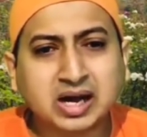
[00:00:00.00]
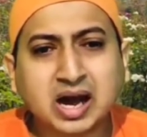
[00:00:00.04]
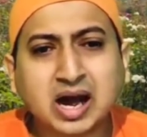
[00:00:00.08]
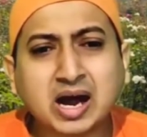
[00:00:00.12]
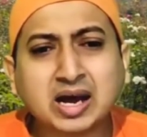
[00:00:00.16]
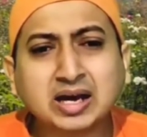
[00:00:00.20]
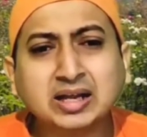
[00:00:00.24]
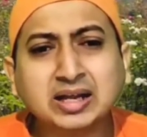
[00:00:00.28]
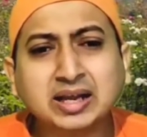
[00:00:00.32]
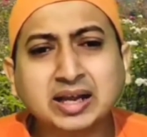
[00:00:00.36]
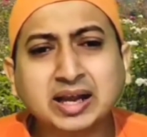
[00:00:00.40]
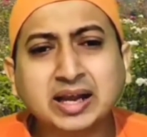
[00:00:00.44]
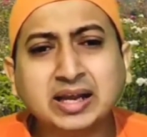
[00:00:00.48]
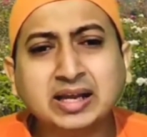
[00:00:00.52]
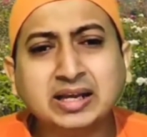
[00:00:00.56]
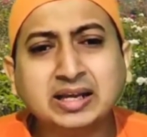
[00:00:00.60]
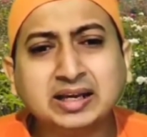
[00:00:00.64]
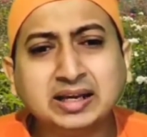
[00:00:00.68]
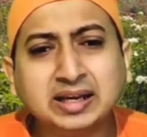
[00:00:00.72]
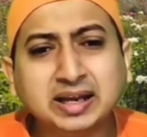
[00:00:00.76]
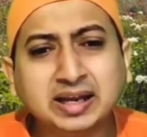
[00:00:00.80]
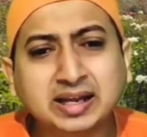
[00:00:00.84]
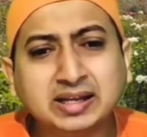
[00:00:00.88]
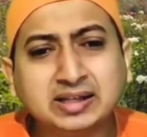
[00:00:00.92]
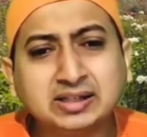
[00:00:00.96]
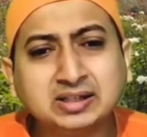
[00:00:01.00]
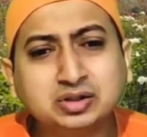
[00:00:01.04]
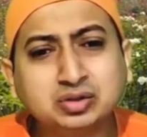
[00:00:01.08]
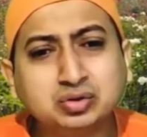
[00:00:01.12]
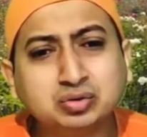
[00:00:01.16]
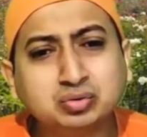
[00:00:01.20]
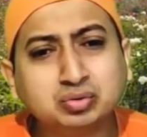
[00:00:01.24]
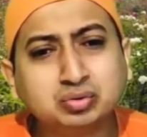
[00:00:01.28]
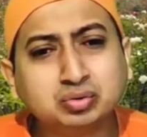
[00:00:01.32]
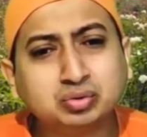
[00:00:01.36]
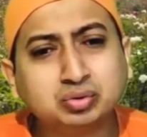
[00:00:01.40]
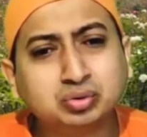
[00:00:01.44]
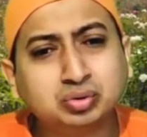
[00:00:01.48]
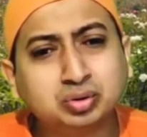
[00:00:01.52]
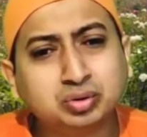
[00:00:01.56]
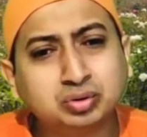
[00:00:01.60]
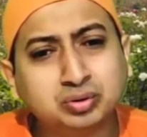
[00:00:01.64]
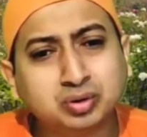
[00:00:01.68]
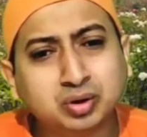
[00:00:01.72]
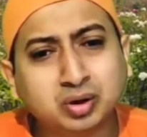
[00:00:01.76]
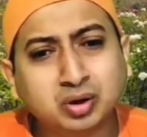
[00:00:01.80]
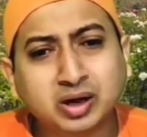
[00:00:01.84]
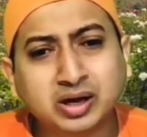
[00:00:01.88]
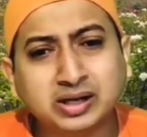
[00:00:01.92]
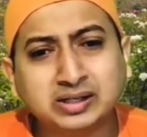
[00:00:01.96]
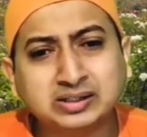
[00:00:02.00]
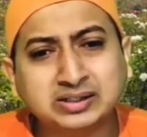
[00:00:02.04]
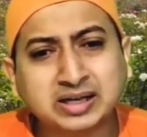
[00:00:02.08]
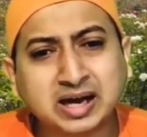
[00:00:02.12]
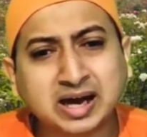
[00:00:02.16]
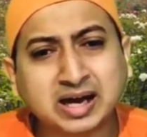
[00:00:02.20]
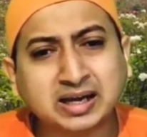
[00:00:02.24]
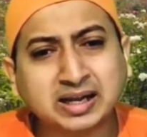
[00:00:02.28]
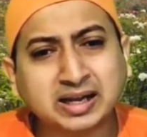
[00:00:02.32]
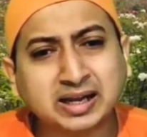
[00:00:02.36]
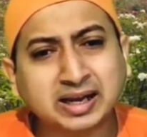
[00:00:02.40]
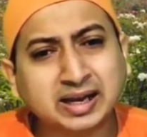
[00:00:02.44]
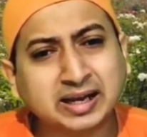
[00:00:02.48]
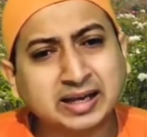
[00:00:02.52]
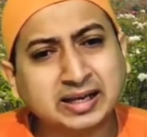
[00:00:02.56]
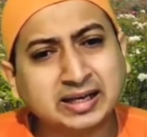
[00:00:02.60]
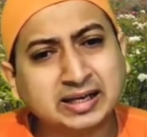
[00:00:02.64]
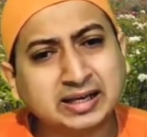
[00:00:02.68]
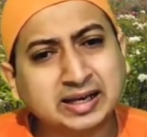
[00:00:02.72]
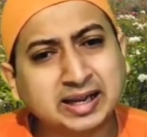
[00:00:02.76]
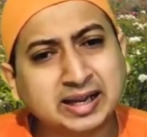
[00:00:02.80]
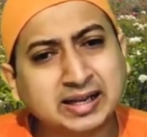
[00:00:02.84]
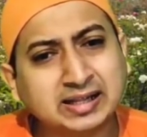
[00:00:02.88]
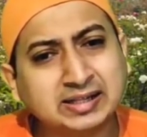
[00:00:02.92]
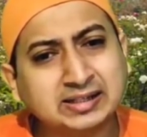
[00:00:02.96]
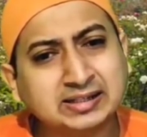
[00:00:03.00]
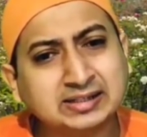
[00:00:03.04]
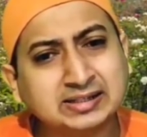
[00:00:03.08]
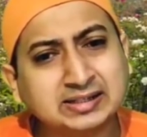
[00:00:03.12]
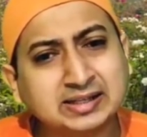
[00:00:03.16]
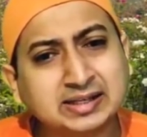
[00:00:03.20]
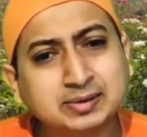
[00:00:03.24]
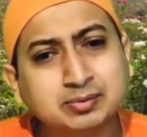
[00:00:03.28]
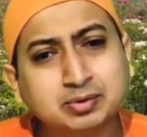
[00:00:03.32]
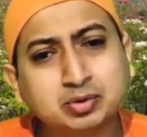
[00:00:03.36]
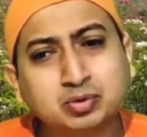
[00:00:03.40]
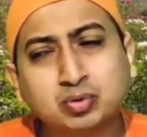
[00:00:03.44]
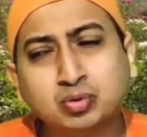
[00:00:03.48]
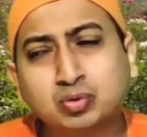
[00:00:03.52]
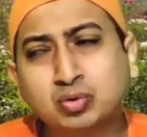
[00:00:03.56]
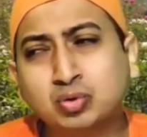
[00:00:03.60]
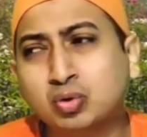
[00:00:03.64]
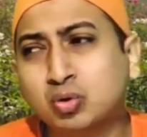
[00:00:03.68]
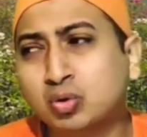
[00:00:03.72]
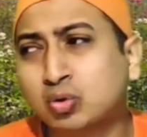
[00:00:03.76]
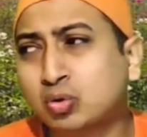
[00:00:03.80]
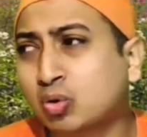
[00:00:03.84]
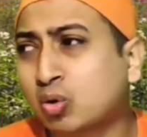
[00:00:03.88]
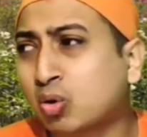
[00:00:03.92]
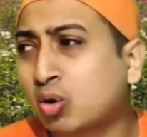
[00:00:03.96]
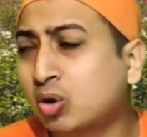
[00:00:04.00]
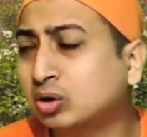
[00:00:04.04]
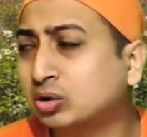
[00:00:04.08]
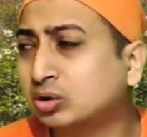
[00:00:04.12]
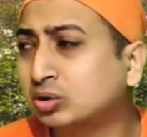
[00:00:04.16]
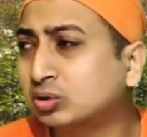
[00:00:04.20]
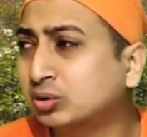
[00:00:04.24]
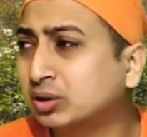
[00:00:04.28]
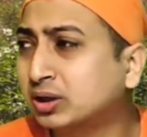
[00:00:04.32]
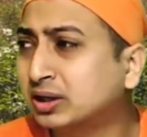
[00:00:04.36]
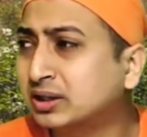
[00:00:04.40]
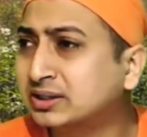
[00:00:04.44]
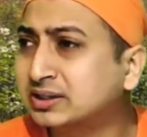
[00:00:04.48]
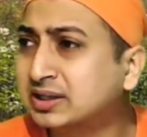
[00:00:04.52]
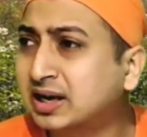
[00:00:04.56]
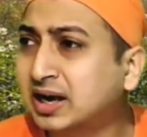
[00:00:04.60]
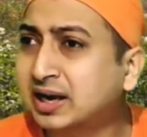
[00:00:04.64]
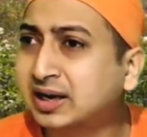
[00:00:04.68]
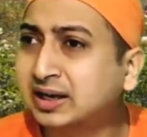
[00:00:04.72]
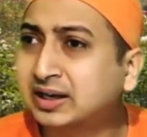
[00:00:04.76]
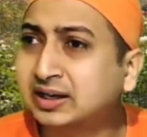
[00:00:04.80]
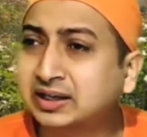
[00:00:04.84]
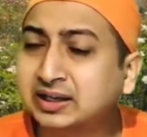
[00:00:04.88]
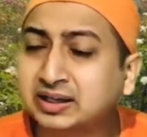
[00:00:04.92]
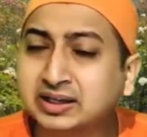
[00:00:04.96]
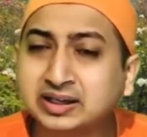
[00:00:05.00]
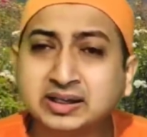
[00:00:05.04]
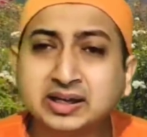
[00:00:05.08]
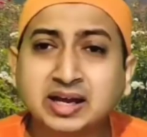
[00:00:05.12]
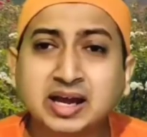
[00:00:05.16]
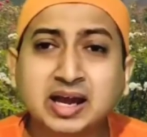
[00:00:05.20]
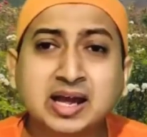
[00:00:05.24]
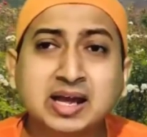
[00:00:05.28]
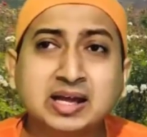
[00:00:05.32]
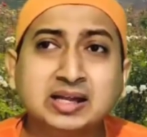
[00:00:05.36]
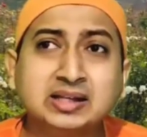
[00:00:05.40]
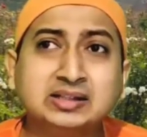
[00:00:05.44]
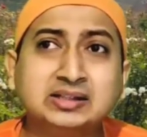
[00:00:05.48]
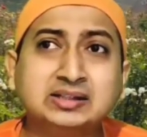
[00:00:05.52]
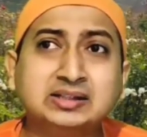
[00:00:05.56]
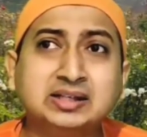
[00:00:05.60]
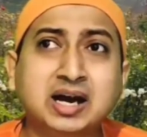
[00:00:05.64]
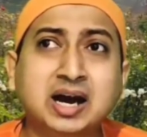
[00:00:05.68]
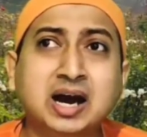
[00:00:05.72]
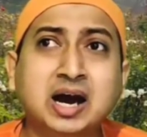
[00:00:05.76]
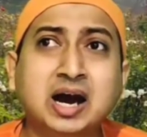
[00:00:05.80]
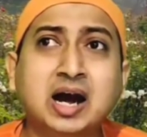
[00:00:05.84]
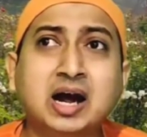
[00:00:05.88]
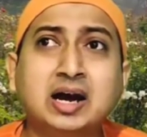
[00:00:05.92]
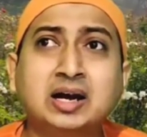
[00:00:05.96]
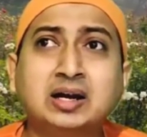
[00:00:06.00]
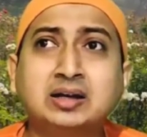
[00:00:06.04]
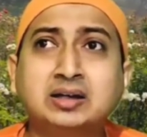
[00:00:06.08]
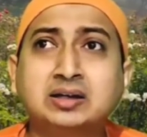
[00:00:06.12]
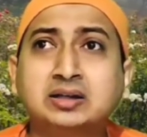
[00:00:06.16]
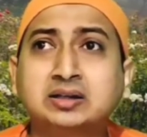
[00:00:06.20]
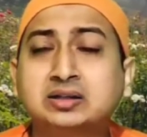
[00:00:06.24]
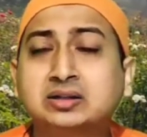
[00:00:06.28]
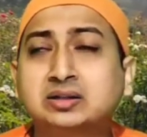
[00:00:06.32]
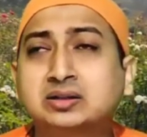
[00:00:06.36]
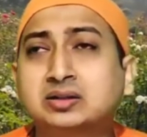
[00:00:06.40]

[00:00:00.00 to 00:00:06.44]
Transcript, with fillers: যার এই লেন্স শুদ্ধ নয় যার এই লেন্সের কোনো রং ধরে যায়নি যার